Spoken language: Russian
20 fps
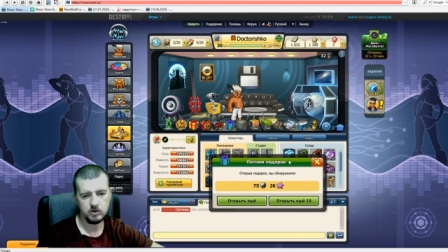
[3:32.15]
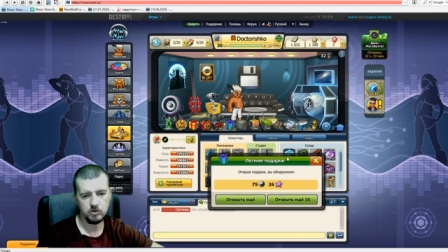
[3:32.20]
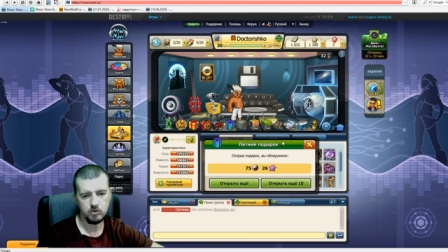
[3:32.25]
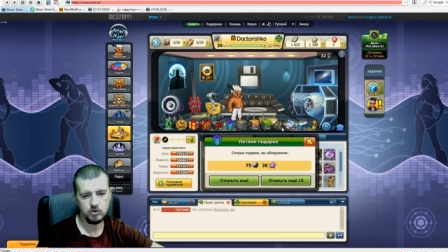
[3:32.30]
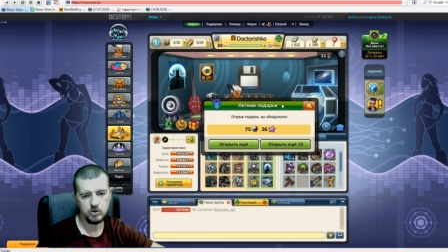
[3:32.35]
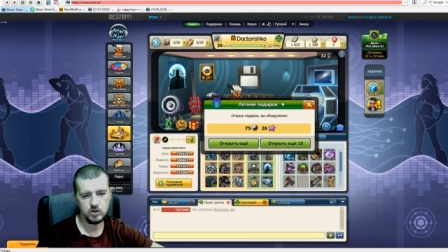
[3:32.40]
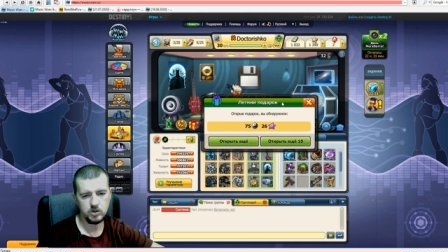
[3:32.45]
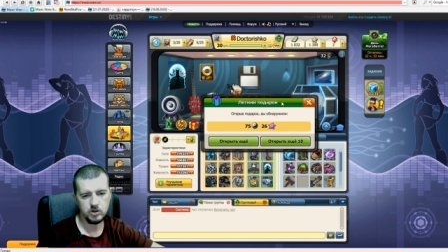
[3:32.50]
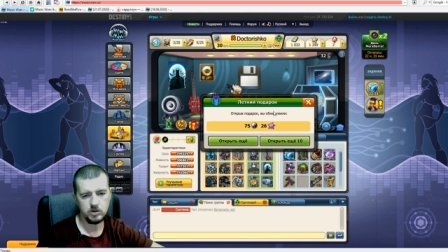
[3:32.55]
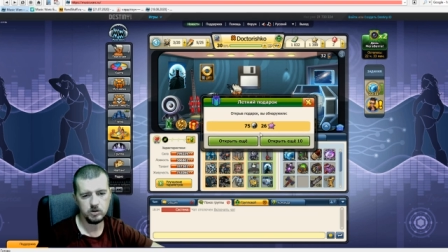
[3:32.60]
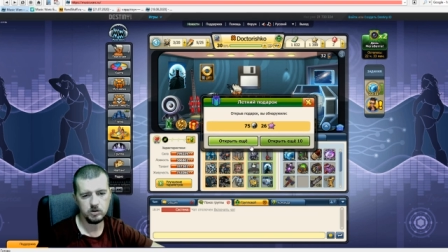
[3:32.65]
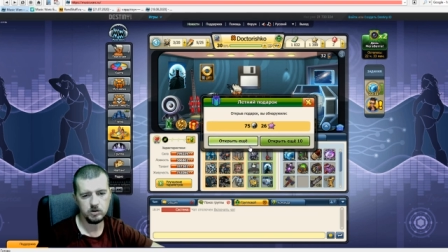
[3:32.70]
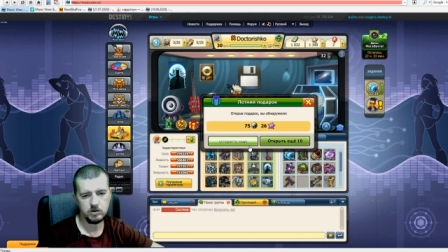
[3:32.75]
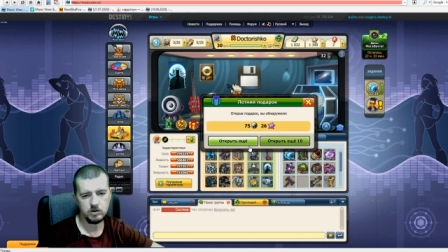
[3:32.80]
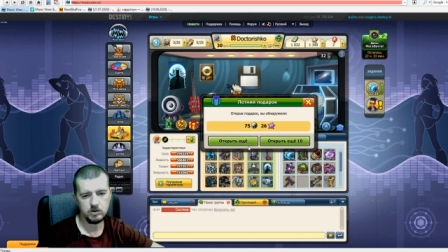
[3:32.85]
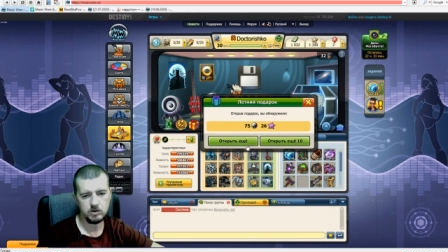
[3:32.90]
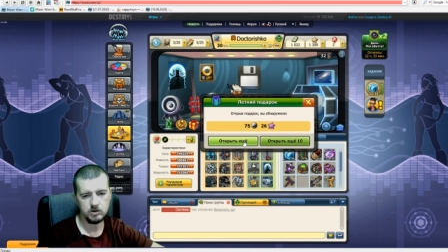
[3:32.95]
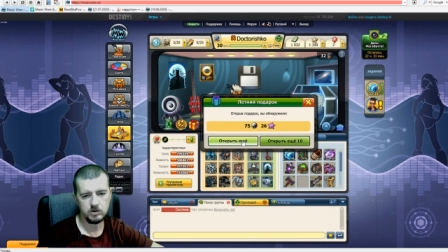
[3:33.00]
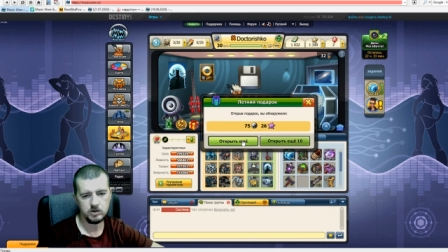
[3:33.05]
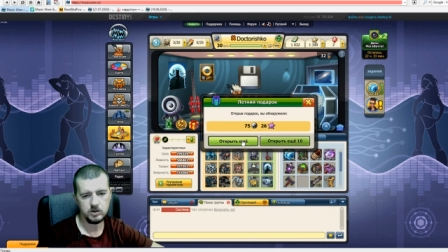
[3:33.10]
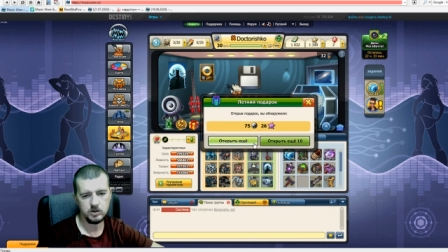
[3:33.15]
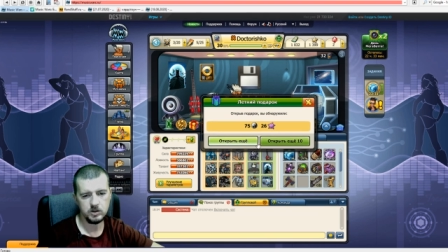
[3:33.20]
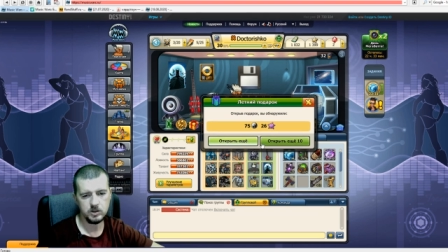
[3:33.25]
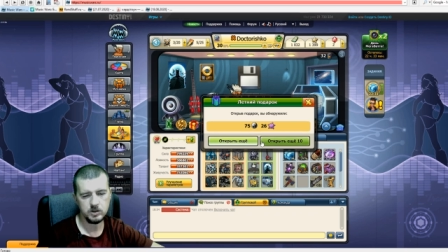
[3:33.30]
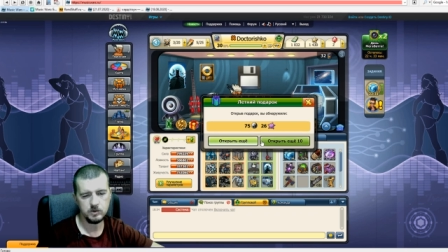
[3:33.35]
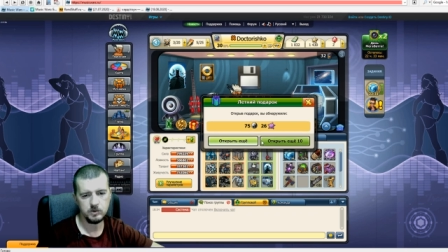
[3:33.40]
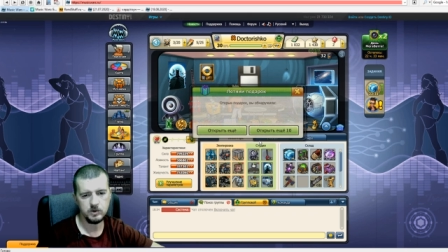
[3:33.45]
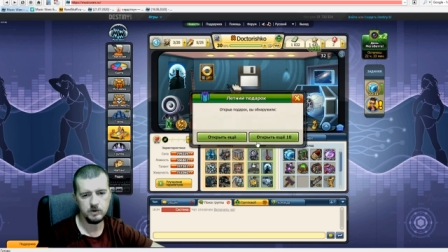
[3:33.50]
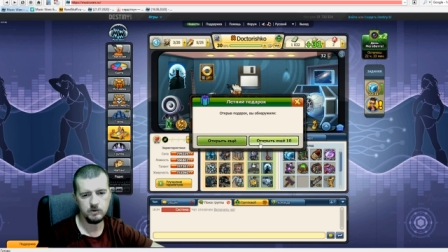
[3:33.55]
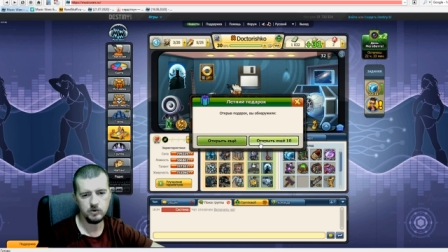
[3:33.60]
ночи. Не,
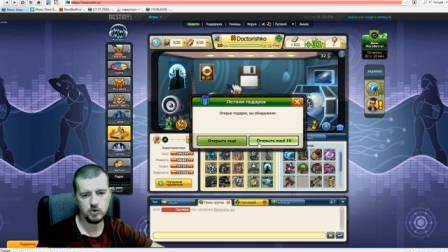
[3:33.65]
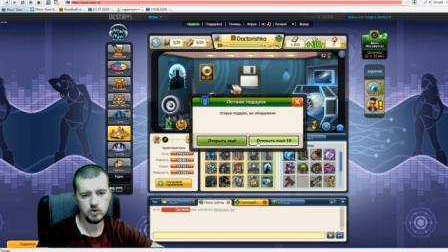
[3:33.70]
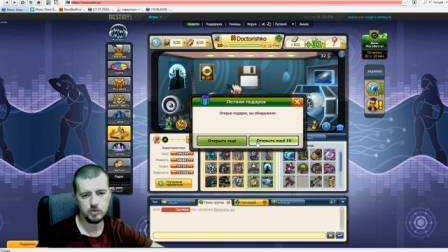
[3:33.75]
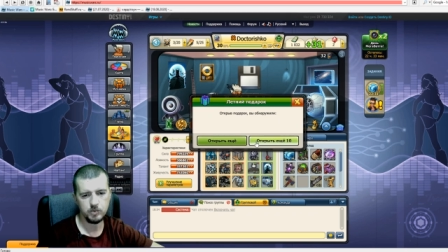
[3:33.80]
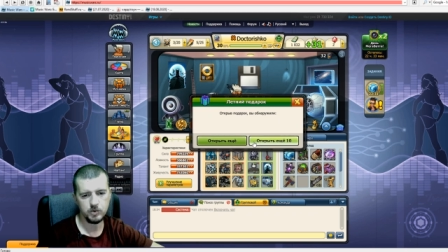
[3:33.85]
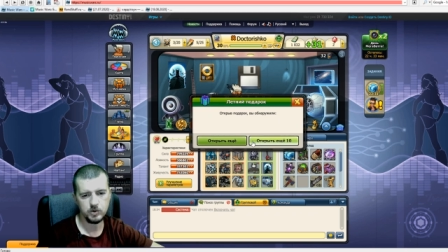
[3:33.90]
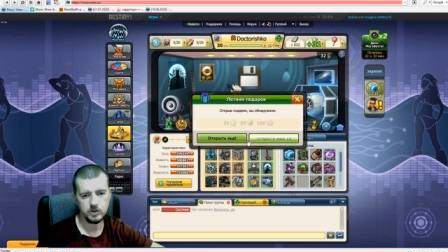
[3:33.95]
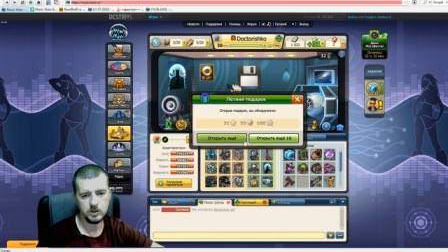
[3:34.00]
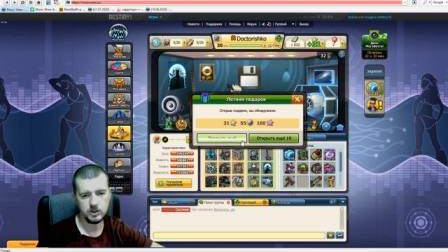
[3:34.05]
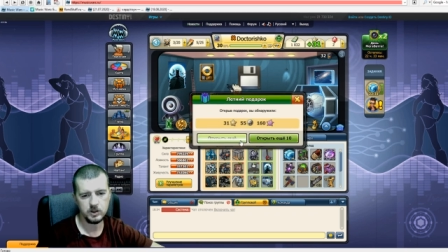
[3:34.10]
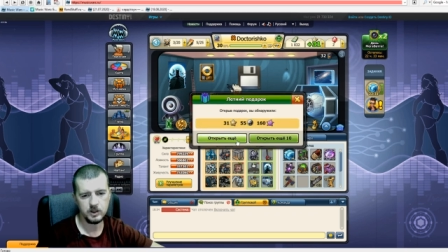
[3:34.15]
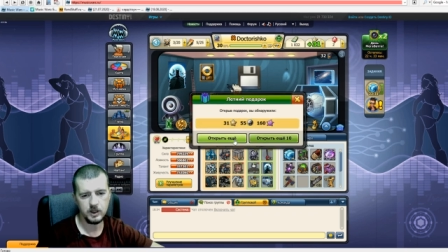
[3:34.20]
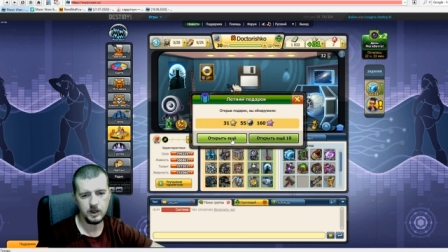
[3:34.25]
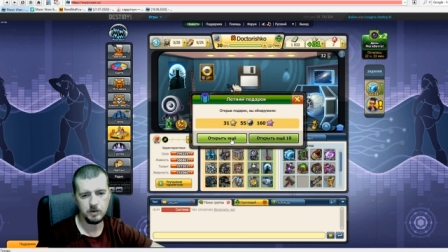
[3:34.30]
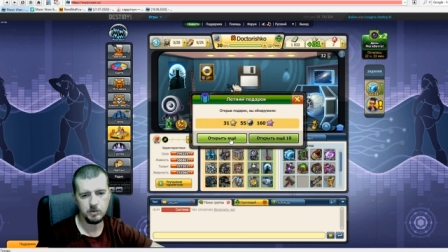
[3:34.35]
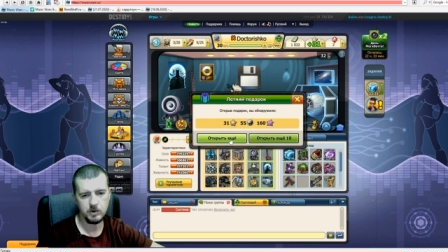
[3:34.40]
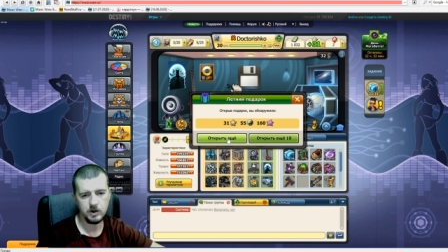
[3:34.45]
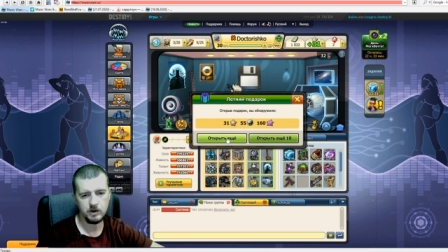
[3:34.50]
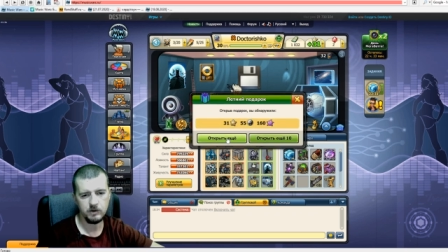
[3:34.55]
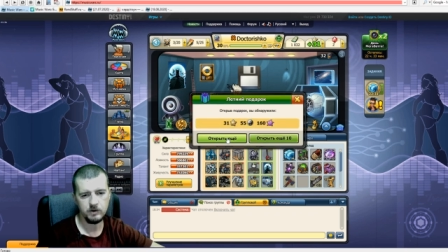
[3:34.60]
не вижу просто таймеров.